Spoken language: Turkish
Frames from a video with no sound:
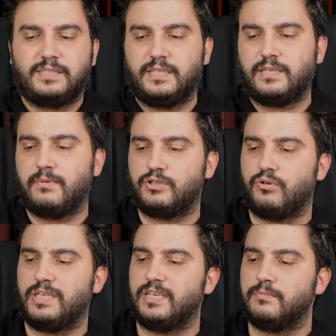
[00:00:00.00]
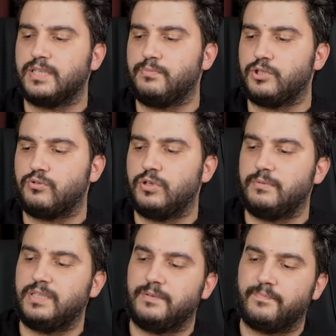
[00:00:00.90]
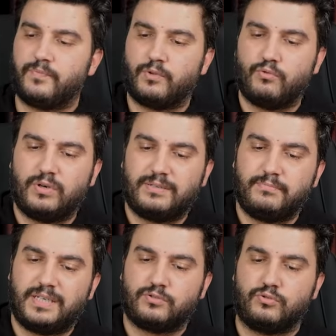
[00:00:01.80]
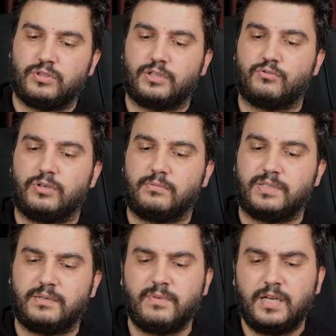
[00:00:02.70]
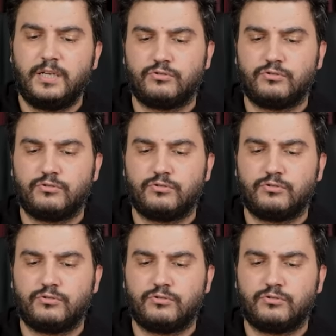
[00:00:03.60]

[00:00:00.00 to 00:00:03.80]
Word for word: Cihazı hemen şöyle yanı başıma da koyabilirim. Duvarın biraz önüne de koyabilirim.